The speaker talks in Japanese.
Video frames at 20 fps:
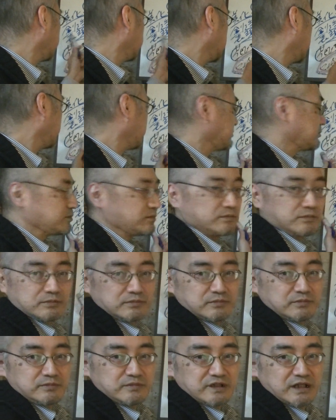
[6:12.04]
びら
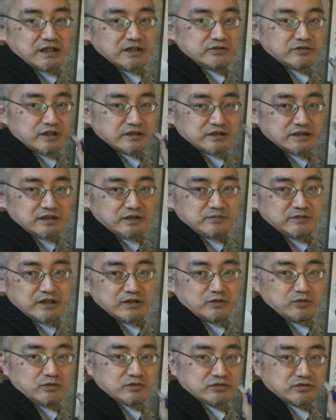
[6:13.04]
未来クラス花びら
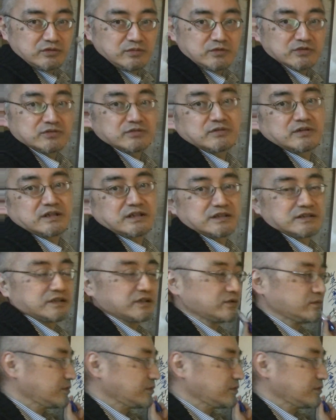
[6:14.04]
構想もそうなんですけど